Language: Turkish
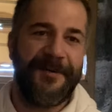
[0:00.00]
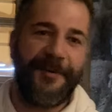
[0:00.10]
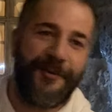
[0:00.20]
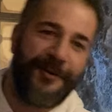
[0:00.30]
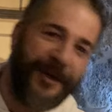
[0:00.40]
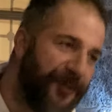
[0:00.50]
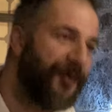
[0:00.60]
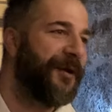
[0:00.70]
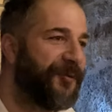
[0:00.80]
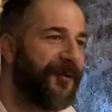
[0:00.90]
zamanda ülkeyi
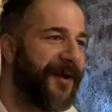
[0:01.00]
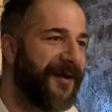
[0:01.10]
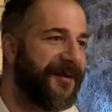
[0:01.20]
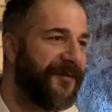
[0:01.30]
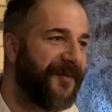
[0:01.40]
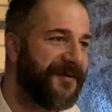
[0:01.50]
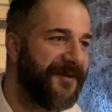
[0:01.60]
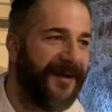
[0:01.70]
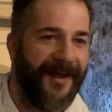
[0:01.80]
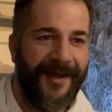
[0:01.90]
yönetiyor yani Enver.
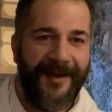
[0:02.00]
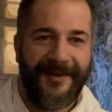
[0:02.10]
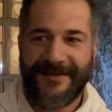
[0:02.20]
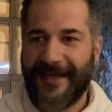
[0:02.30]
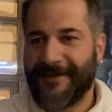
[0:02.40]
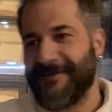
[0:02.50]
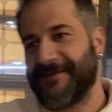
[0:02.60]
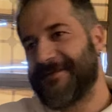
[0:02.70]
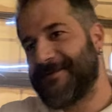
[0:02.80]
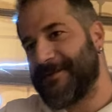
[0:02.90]
Zaten
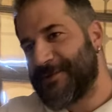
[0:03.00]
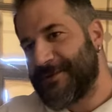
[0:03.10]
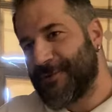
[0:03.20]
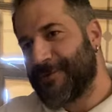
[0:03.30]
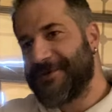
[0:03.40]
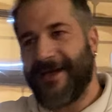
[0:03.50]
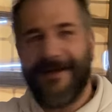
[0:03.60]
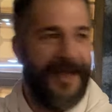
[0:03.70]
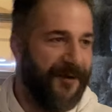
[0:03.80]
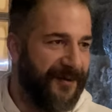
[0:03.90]
Sulçe
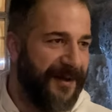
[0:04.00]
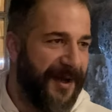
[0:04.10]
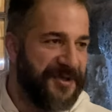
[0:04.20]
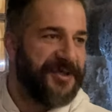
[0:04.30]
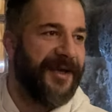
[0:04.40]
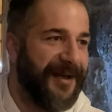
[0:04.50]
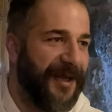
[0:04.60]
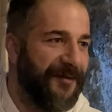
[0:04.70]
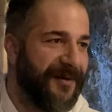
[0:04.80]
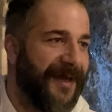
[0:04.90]
ile evli, Naciye ile
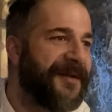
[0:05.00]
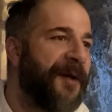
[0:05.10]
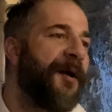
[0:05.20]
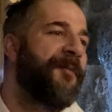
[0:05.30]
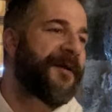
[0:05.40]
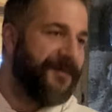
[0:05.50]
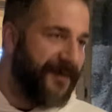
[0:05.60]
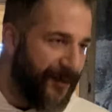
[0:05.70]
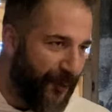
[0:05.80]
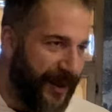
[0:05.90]
evli. Yani tamamen
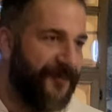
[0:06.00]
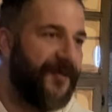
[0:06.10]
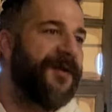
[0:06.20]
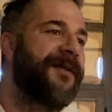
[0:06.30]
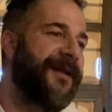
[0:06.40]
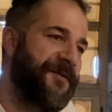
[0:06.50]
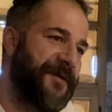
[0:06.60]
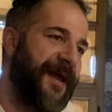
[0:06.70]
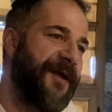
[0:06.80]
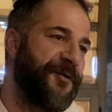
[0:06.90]
o Enver'in
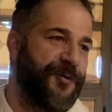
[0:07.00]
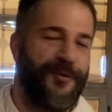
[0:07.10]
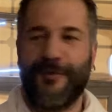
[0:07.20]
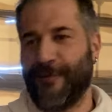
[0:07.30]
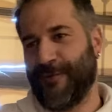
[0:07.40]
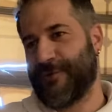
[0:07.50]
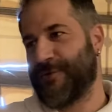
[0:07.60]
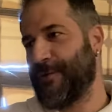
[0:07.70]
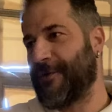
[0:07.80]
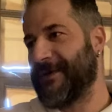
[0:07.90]
elinde yani
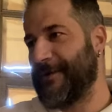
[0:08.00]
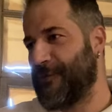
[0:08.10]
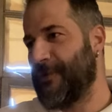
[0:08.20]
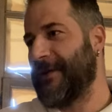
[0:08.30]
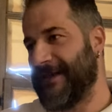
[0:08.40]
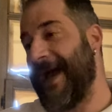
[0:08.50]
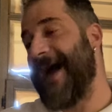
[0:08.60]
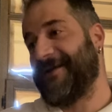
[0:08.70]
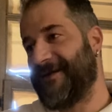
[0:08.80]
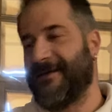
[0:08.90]
orada yönetim
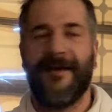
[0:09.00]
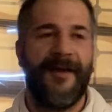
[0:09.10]
erk.